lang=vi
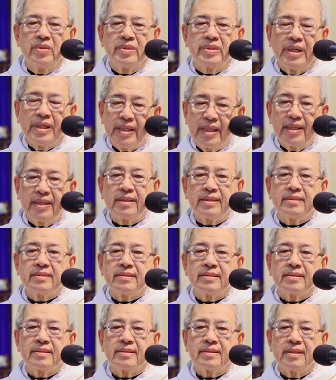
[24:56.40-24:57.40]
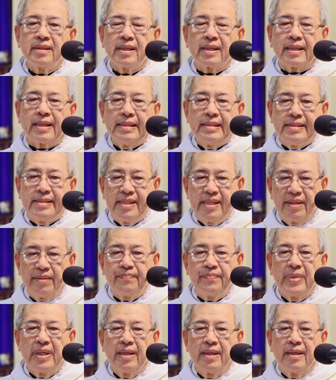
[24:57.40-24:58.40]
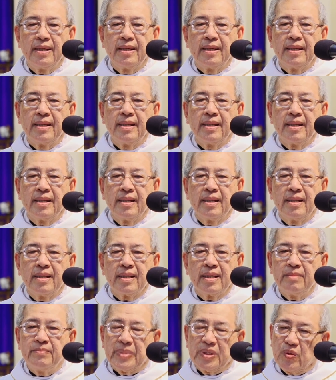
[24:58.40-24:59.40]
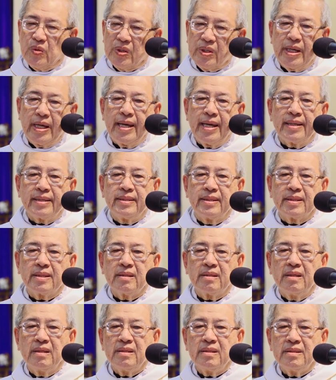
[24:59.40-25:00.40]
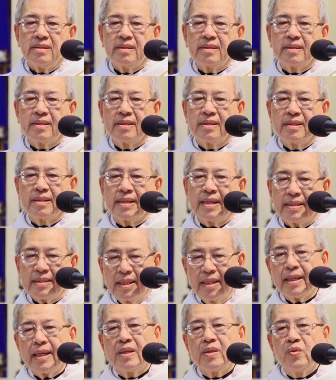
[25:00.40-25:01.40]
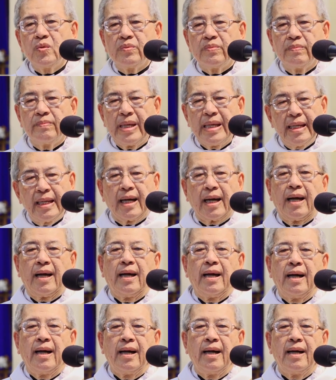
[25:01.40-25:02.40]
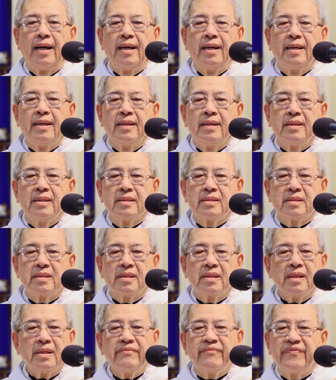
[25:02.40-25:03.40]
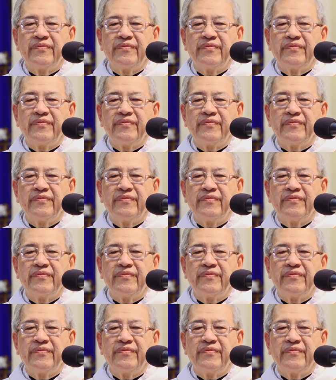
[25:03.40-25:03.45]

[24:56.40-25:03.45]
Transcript: cho nên đó là cái dịp khi mà tôi nghe những cái đó nghe tới nghe lui mấy lần tôi rất